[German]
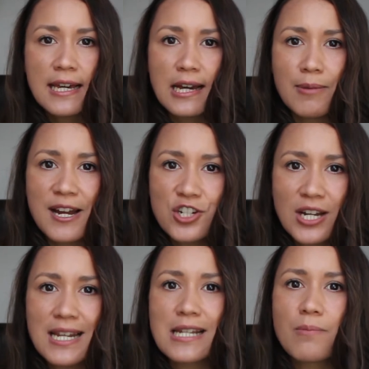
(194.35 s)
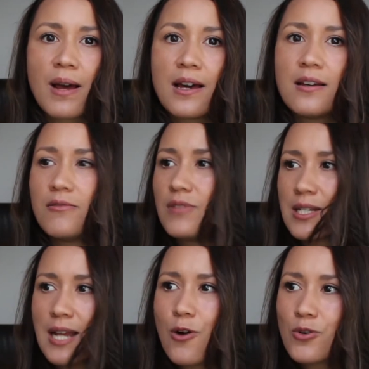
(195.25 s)
Aber anstatt erstmal
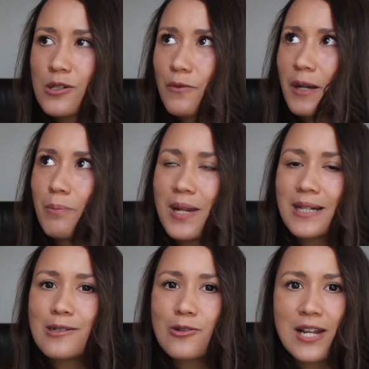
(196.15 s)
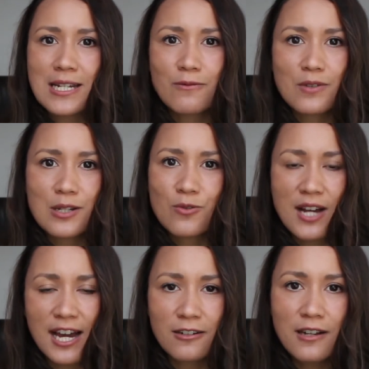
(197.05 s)
das Auge so weit blicken zu lassen, wie es nur
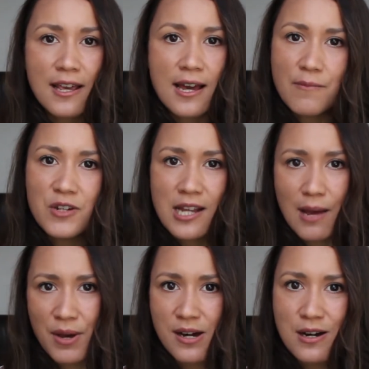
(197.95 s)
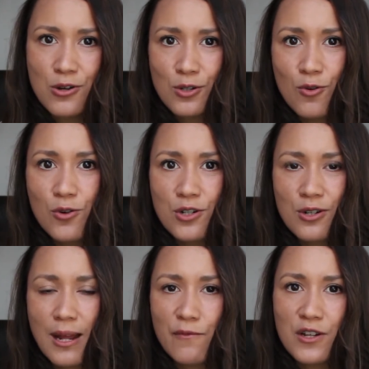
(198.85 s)
kann, haben wir die Kamera rausgeholt
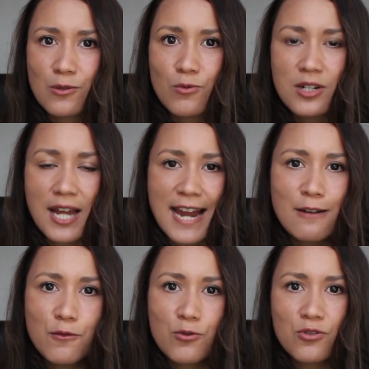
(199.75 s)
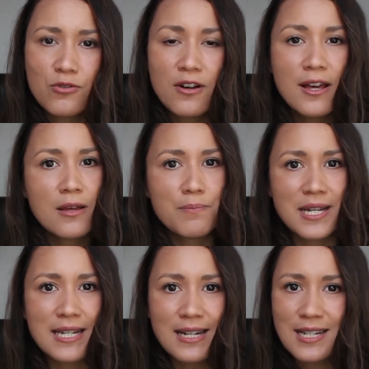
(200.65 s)
und haben versucht, ein Foto
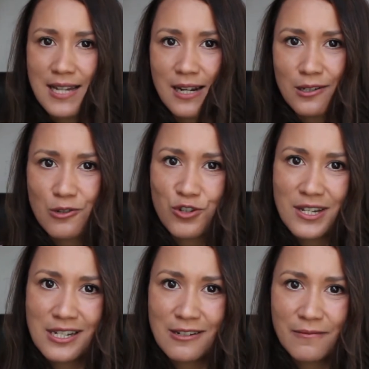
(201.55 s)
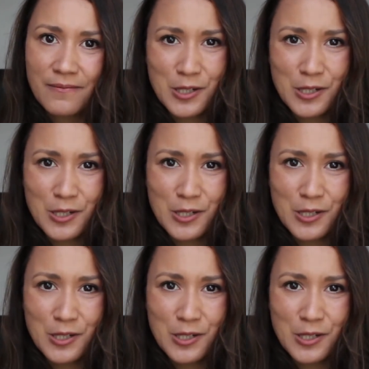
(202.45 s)
besser als das andere zu schießen.